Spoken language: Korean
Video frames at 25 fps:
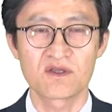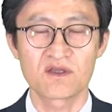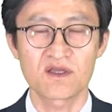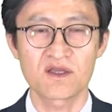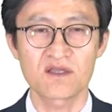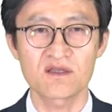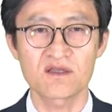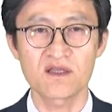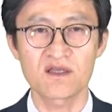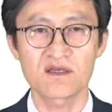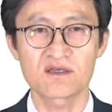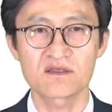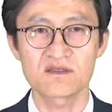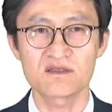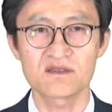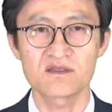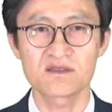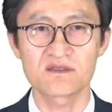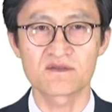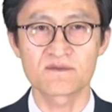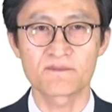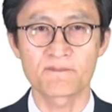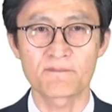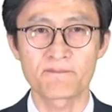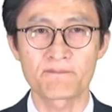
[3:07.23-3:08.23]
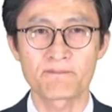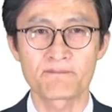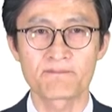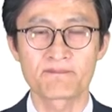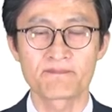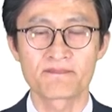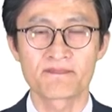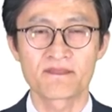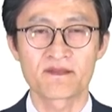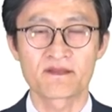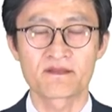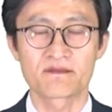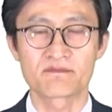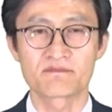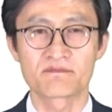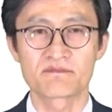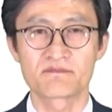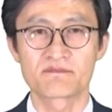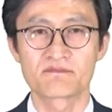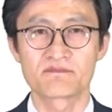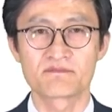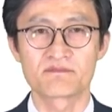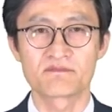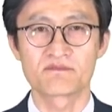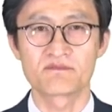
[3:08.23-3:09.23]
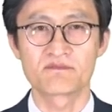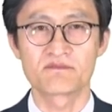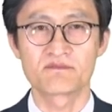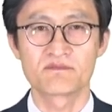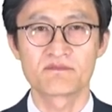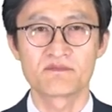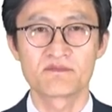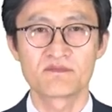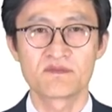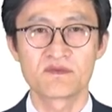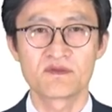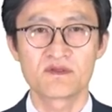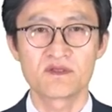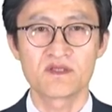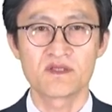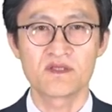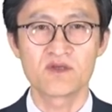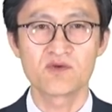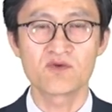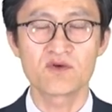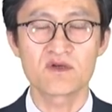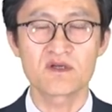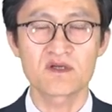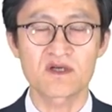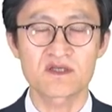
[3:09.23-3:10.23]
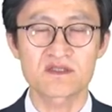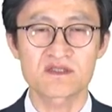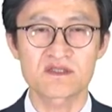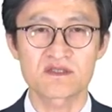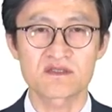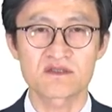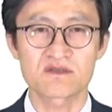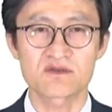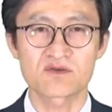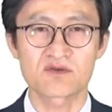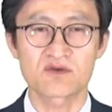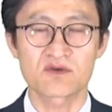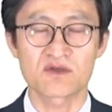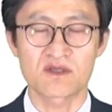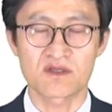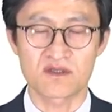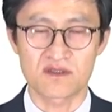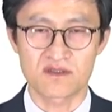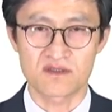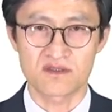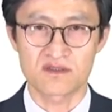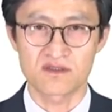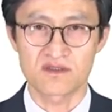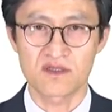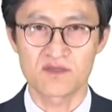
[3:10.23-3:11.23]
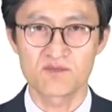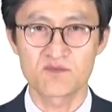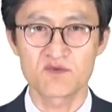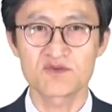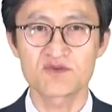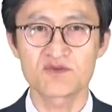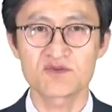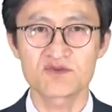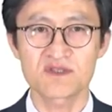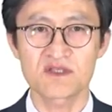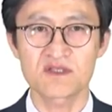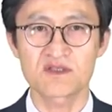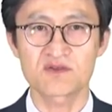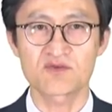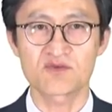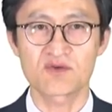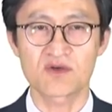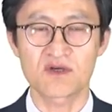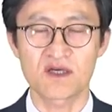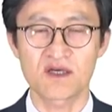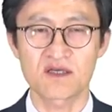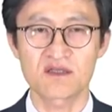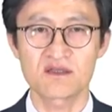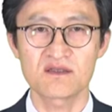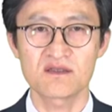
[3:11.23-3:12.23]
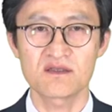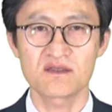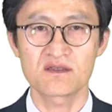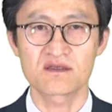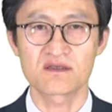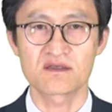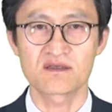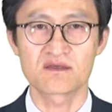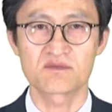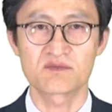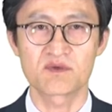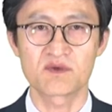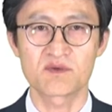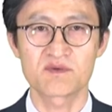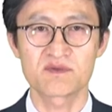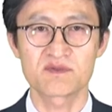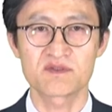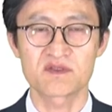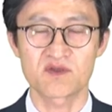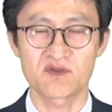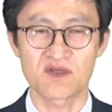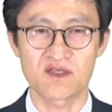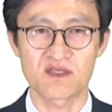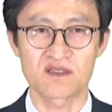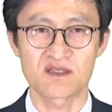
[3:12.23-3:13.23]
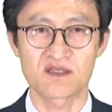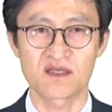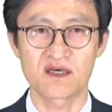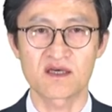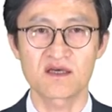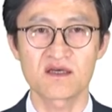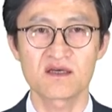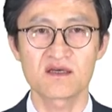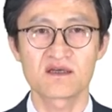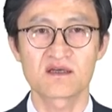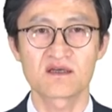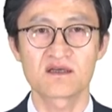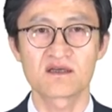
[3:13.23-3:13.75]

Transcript: 혜택은 음, 2월 과세를 어, 현물 출자를 통한 어, 법인 전환이나